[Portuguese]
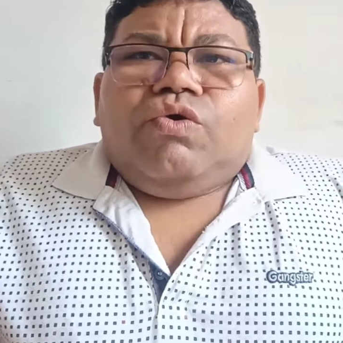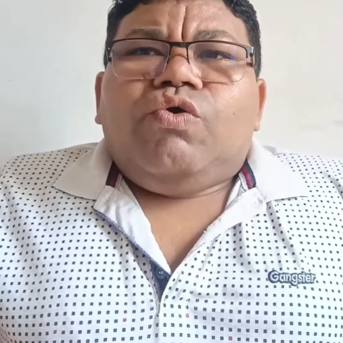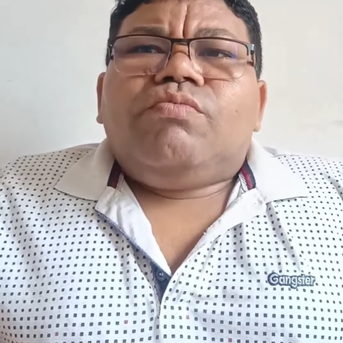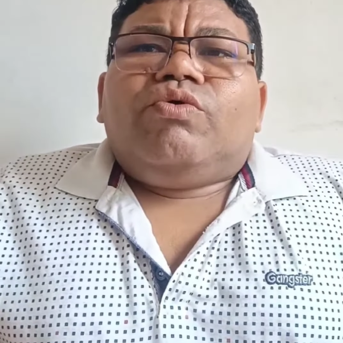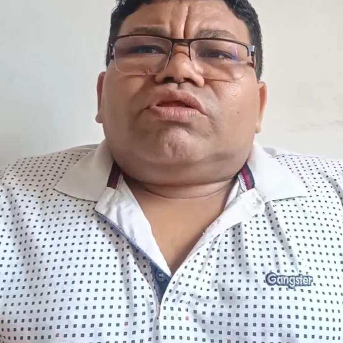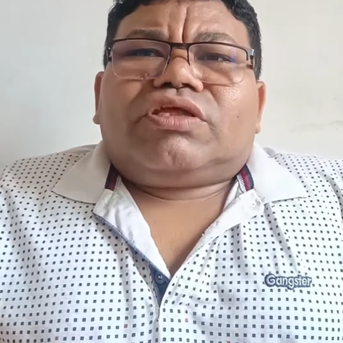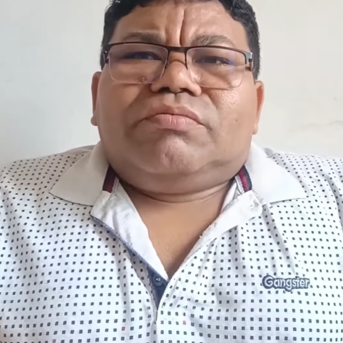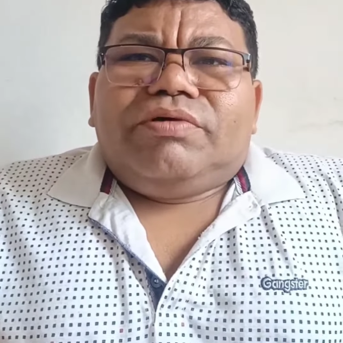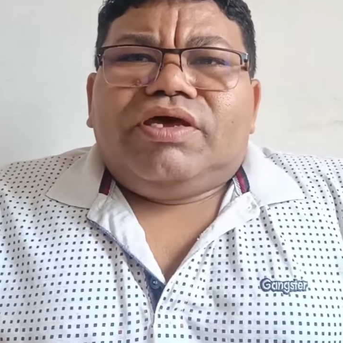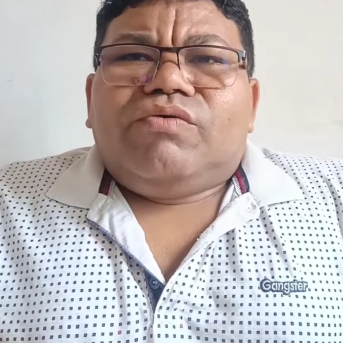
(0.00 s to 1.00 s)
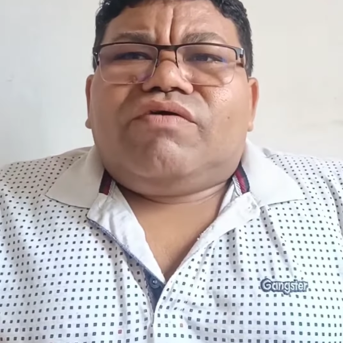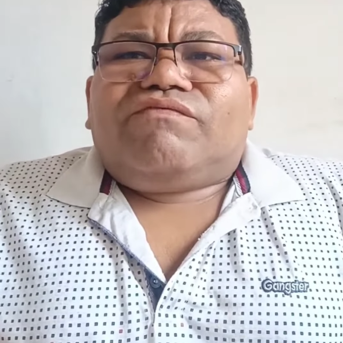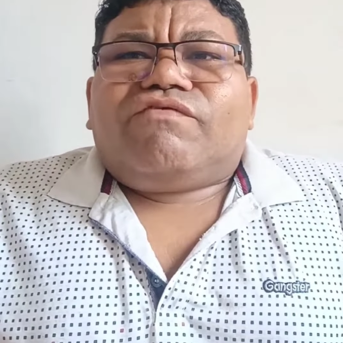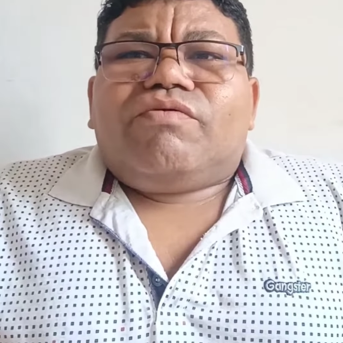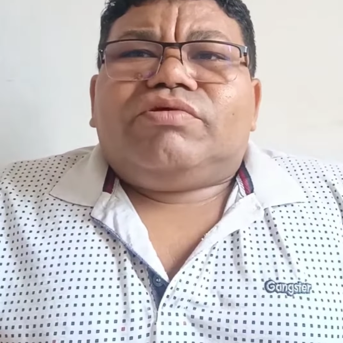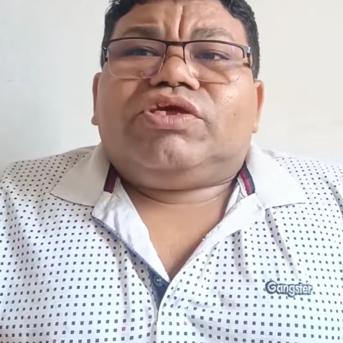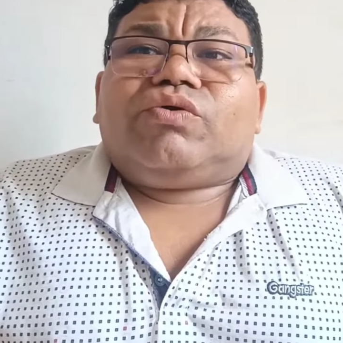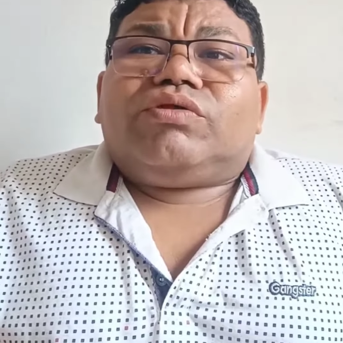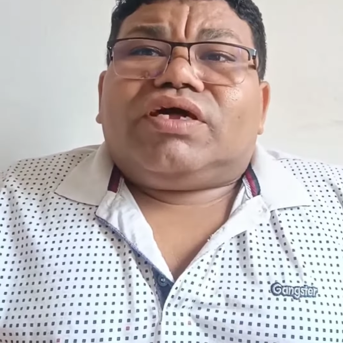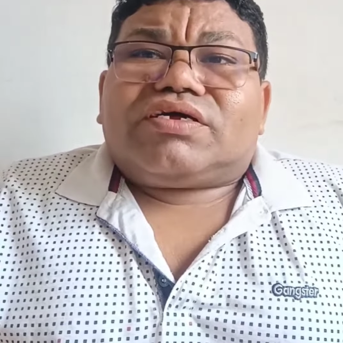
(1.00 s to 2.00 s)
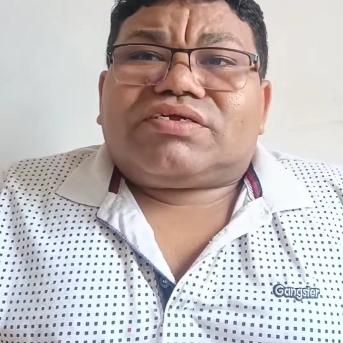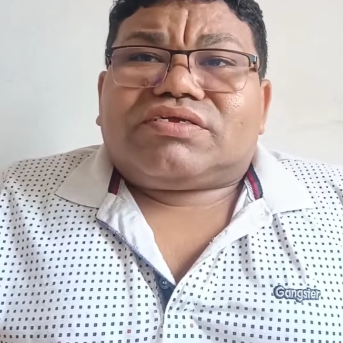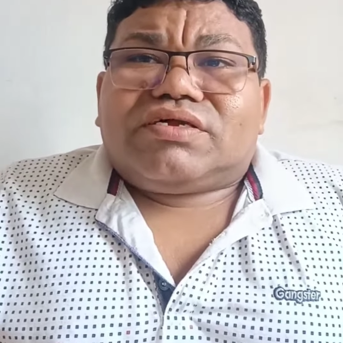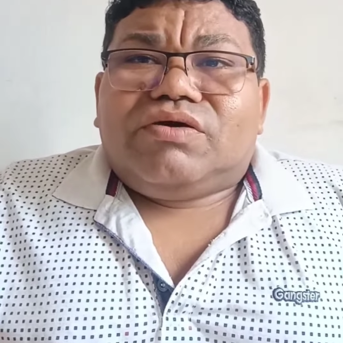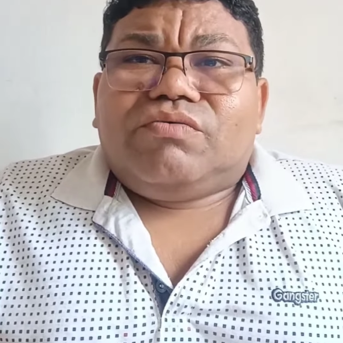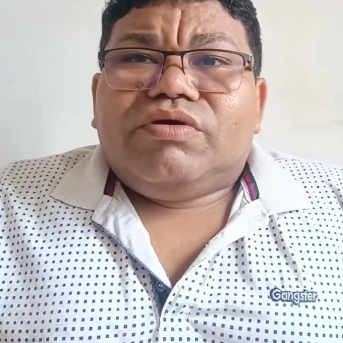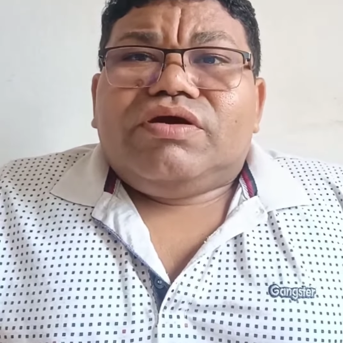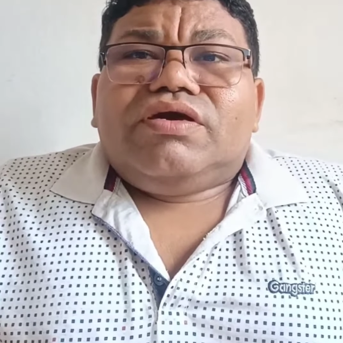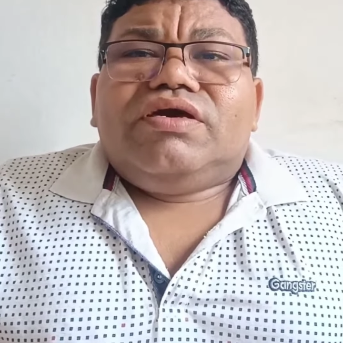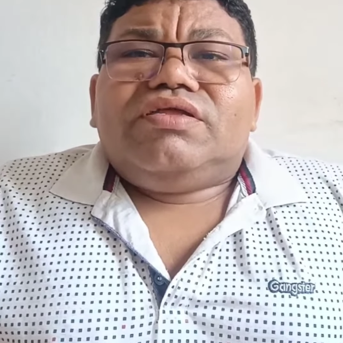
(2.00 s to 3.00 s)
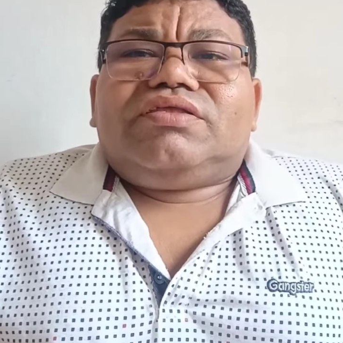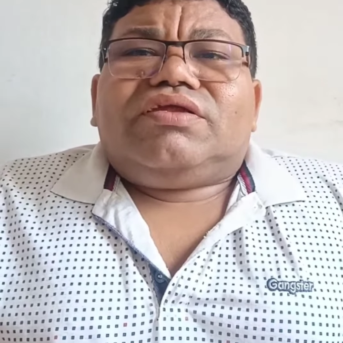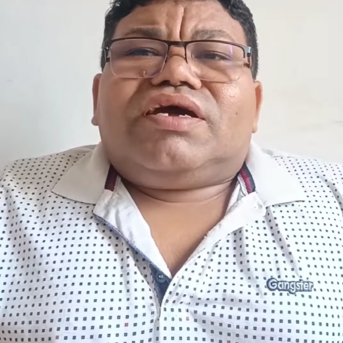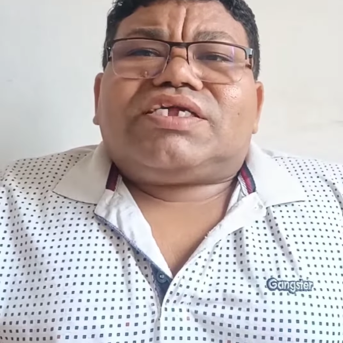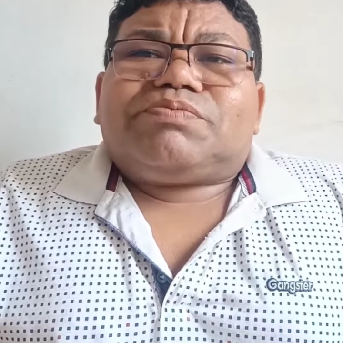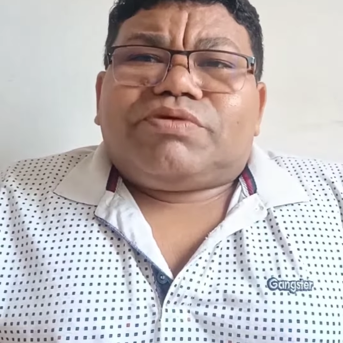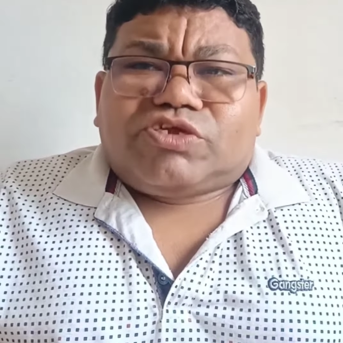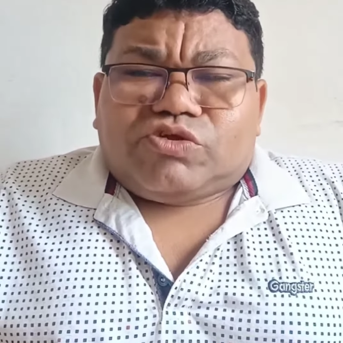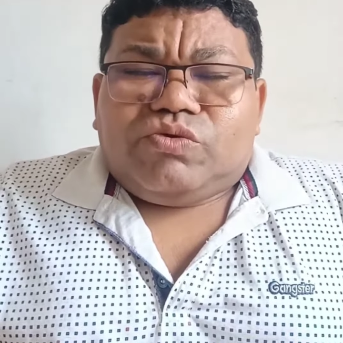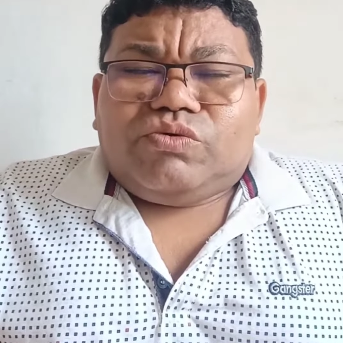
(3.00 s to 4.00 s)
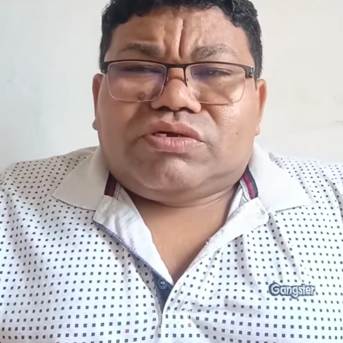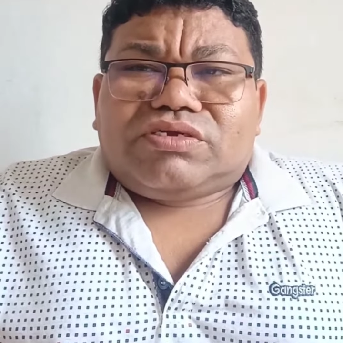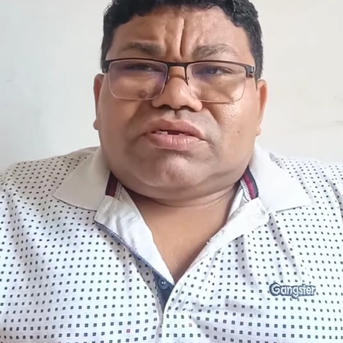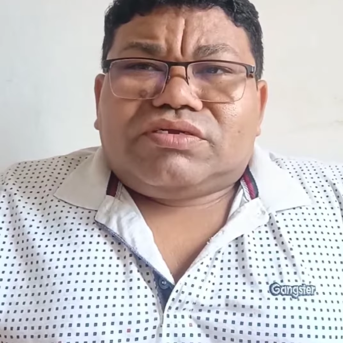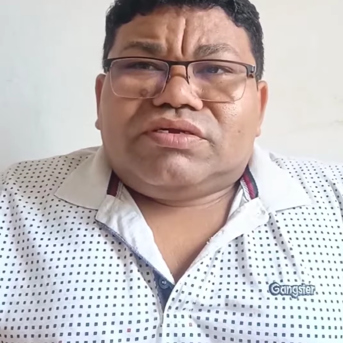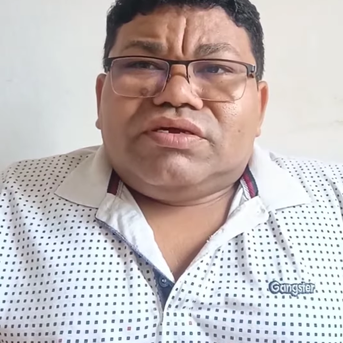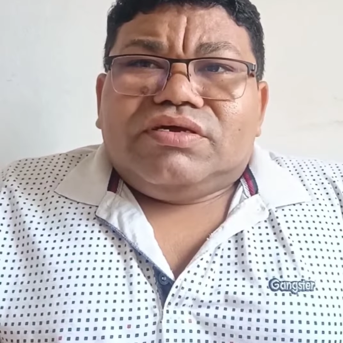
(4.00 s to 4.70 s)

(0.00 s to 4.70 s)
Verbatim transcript: O humor também é uma forma de conexão entre as pessoas